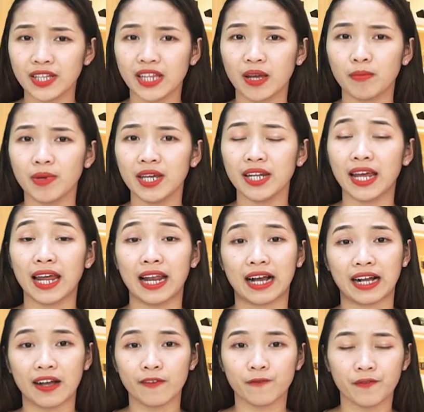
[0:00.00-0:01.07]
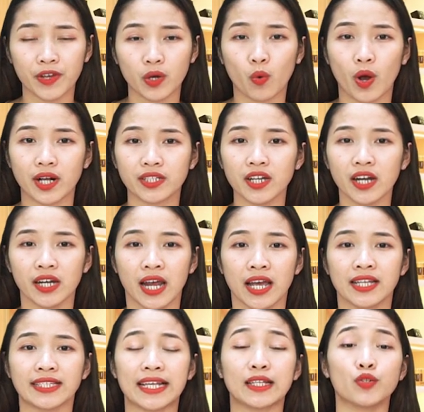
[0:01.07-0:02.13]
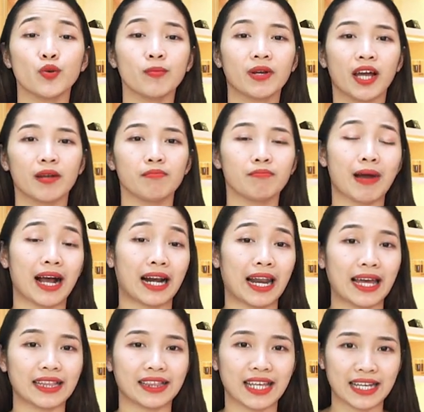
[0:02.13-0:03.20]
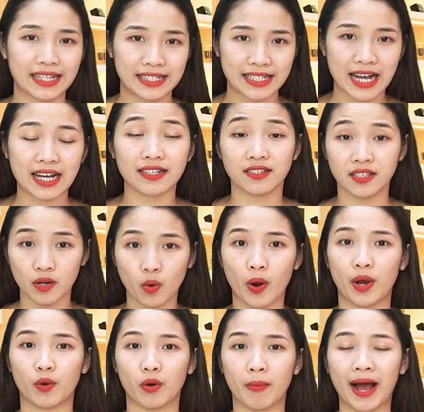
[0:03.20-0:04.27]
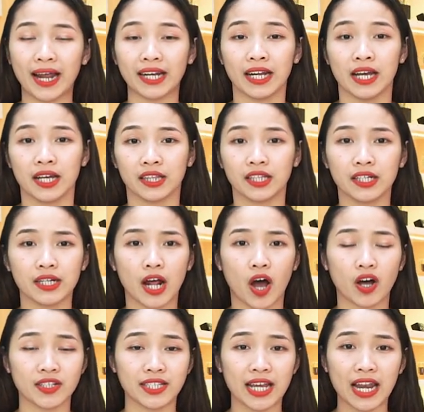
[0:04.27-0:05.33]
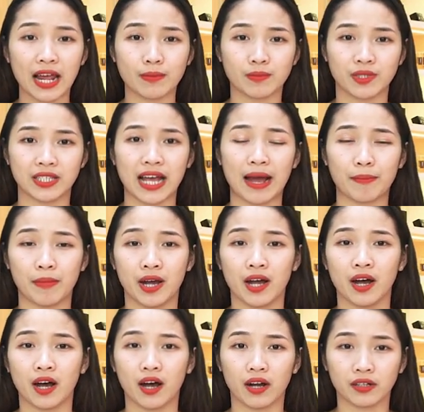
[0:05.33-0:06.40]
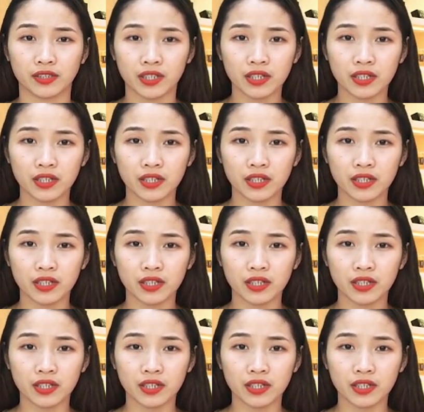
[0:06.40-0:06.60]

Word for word: vitamin hay là các vi khoáng chất sẽ giúp cân bằng lại tình trạng sức khỏe của bạn, từ đó sẽ làm giảm uh,